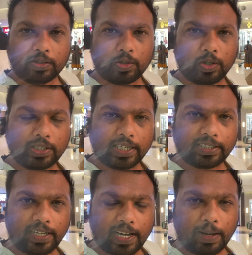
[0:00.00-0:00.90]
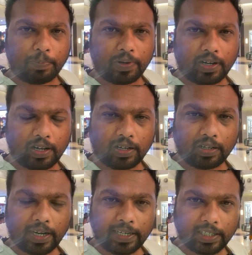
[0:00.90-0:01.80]
तो जैसे ही आप
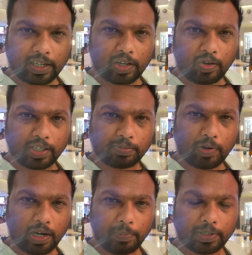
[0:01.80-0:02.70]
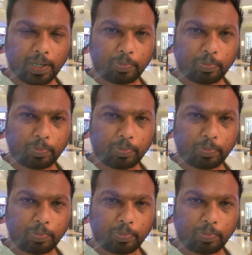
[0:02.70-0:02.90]
इंटर करोगे इस मॉल में तो